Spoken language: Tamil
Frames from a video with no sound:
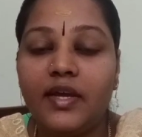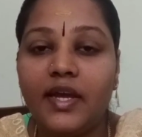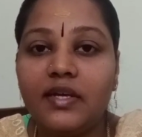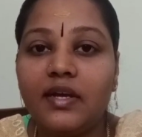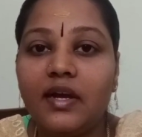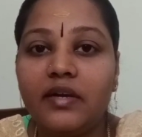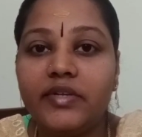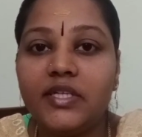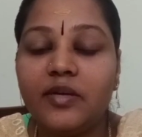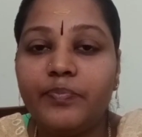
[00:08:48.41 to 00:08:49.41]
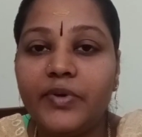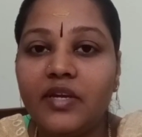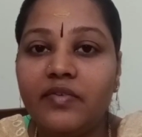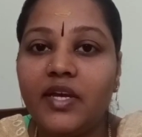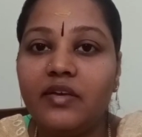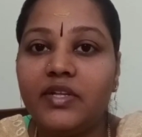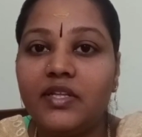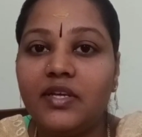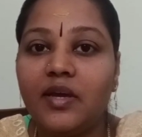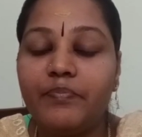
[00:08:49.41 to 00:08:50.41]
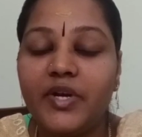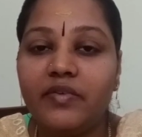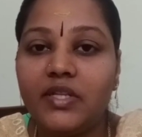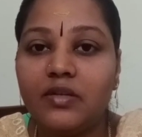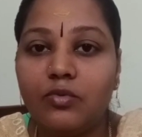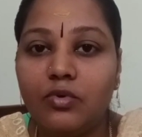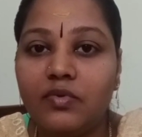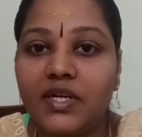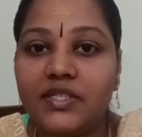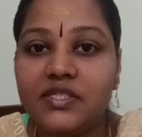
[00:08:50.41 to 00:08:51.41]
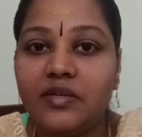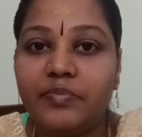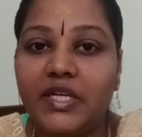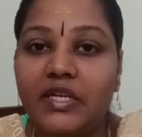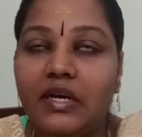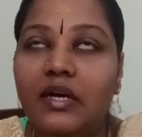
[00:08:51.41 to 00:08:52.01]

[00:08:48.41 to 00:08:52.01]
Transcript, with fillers: எதுக்காக வந்து இந்த பிரிவினை வந்து எப்படி வந்து உருவாச்சு அப்படின்னா